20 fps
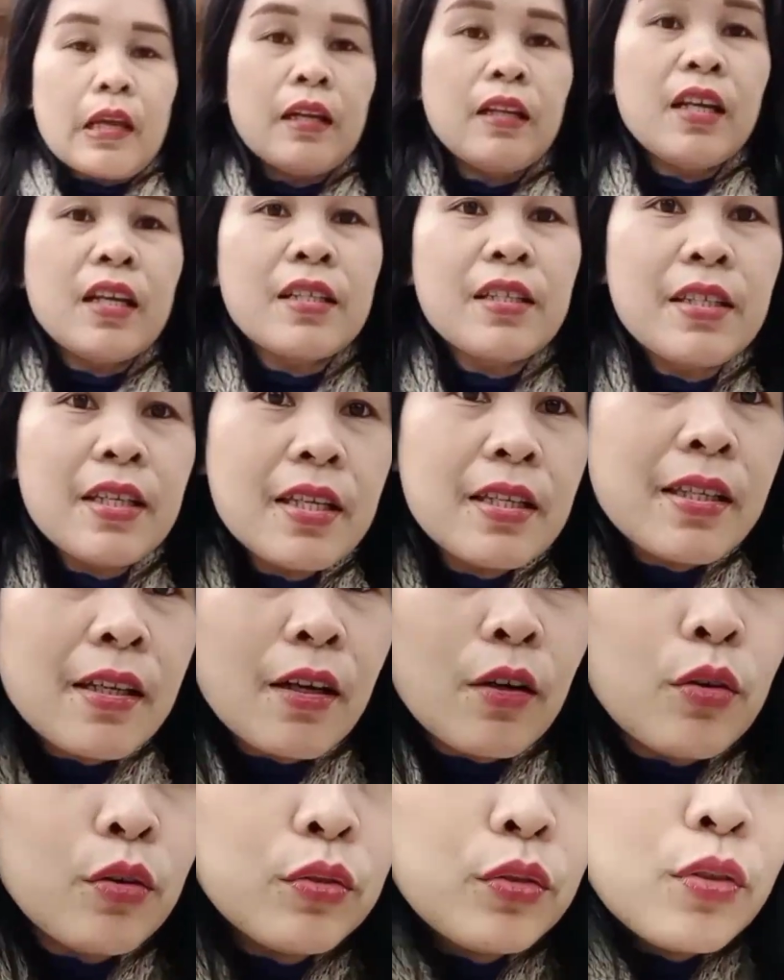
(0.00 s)
Nag-jeans
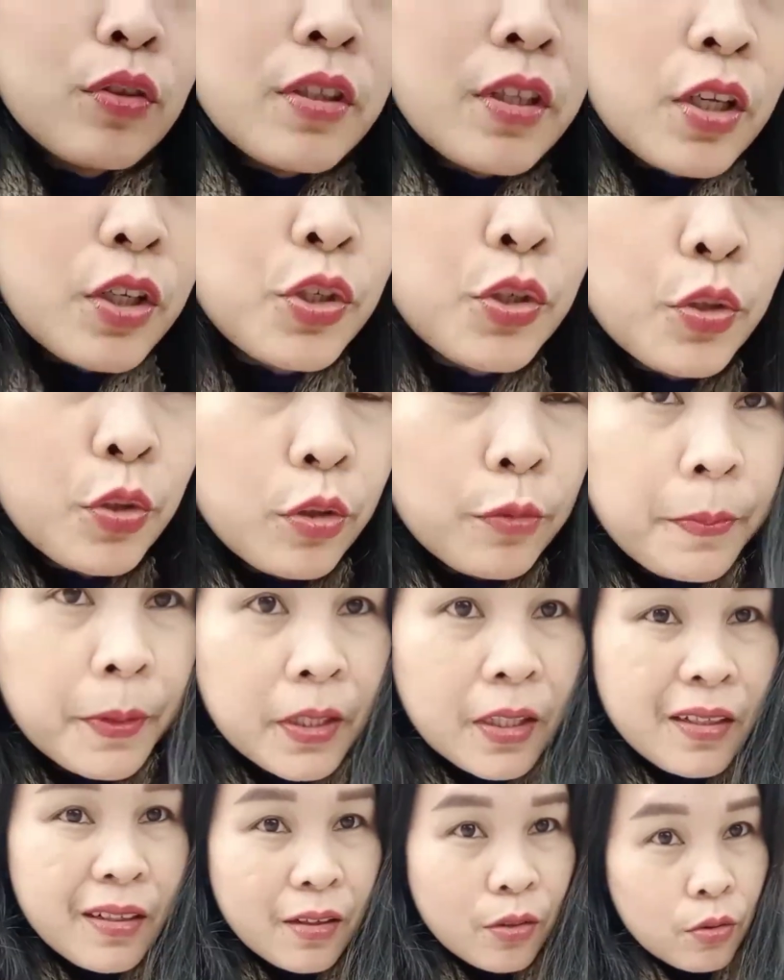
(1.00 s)
ako, tapos nag-shawl pa
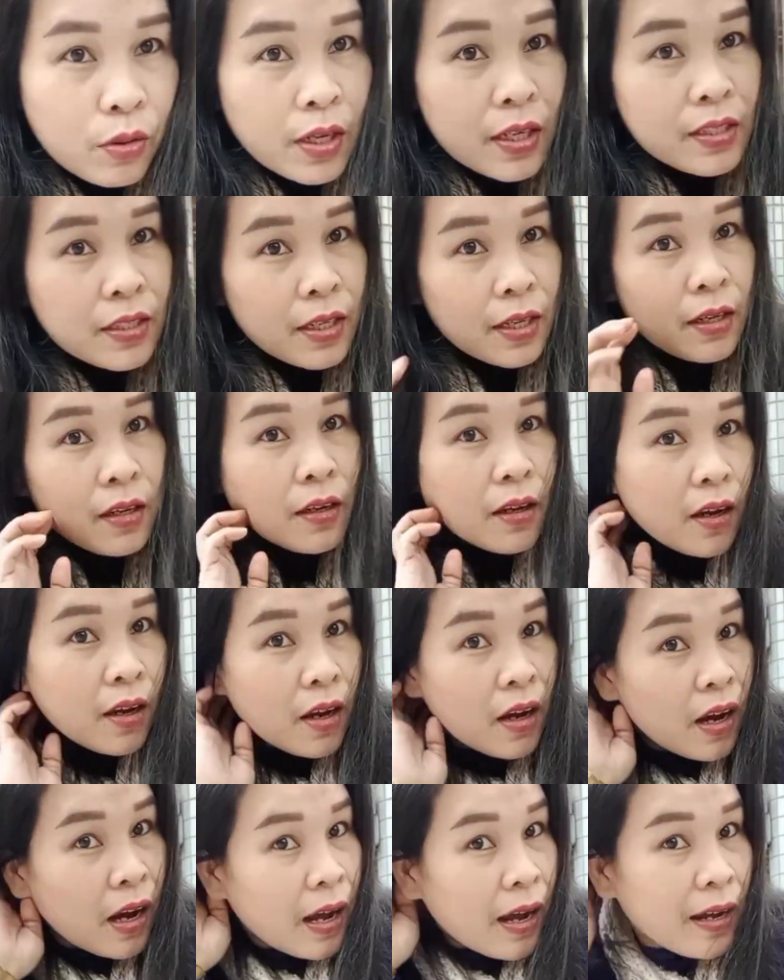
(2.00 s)
din ako kasi
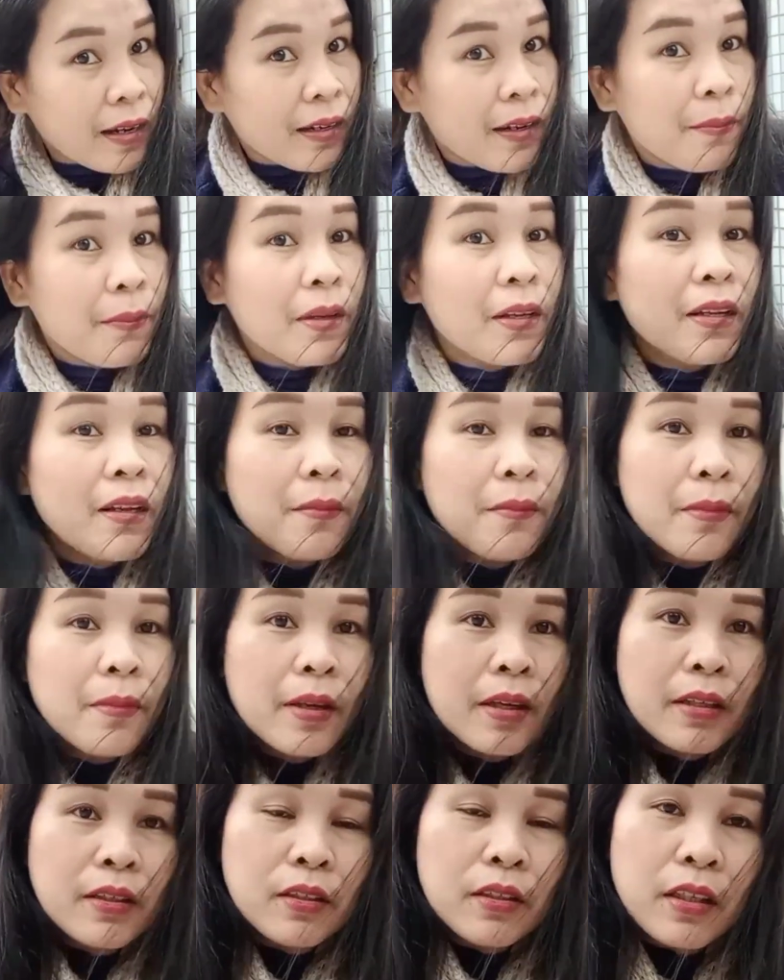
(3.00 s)
ang lamig-lamig.